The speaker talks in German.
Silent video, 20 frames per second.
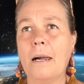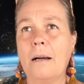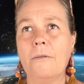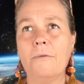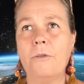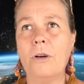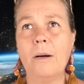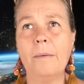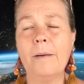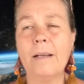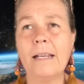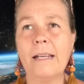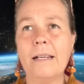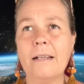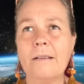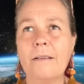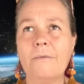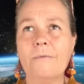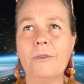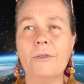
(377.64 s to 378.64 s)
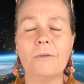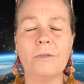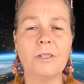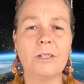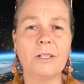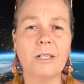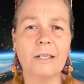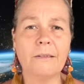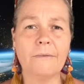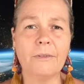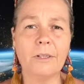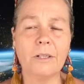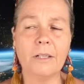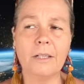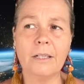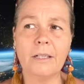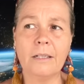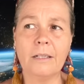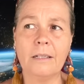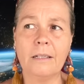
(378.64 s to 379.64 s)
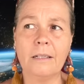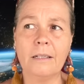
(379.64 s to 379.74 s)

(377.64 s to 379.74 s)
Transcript: Vorher begegnen wir uns nicht wirklich.